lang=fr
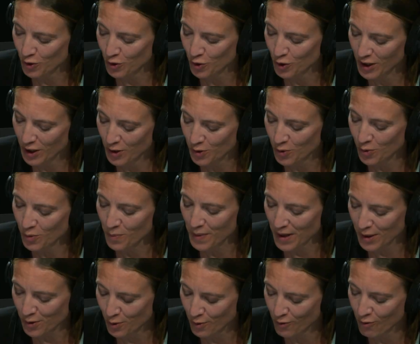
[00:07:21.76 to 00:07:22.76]
collection
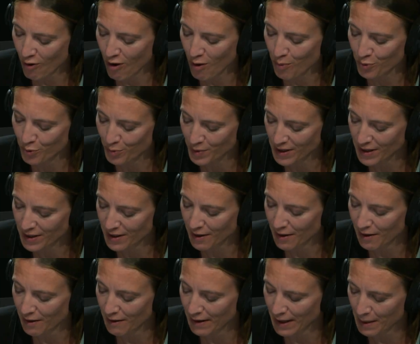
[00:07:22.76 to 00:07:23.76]
Percevoir, publiée
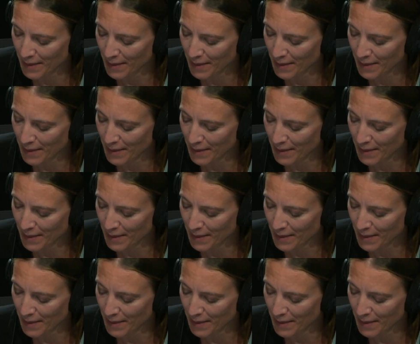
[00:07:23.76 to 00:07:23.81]
à La